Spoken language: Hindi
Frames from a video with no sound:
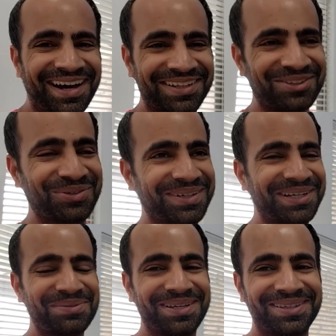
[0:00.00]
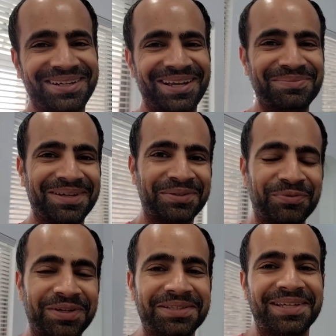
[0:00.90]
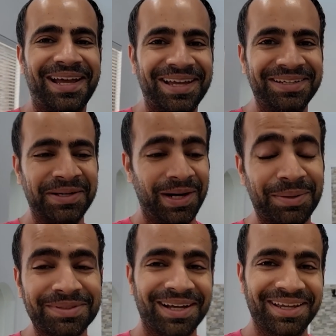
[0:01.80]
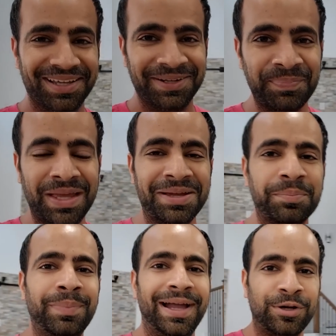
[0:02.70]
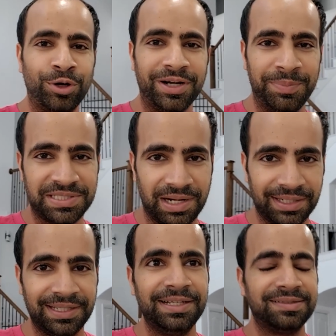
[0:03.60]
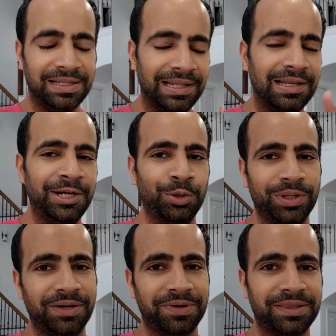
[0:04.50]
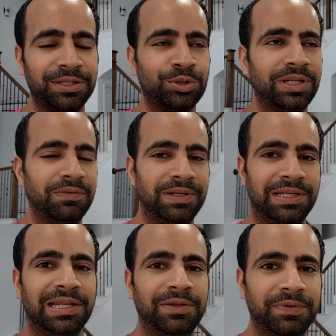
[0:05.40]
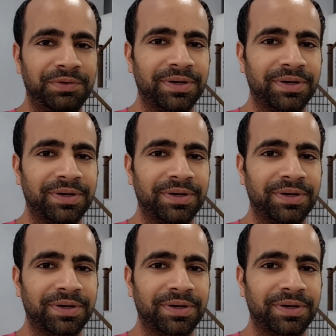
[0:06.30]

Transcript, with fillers: आदत हो गई हमें इतने टाइम में कि फर्नीचर आया नहीं अब जाके आ रहा है बैक ऑर्डर पे चल रहा था इसलिए लेट हो गया वरना तो डिलीवरी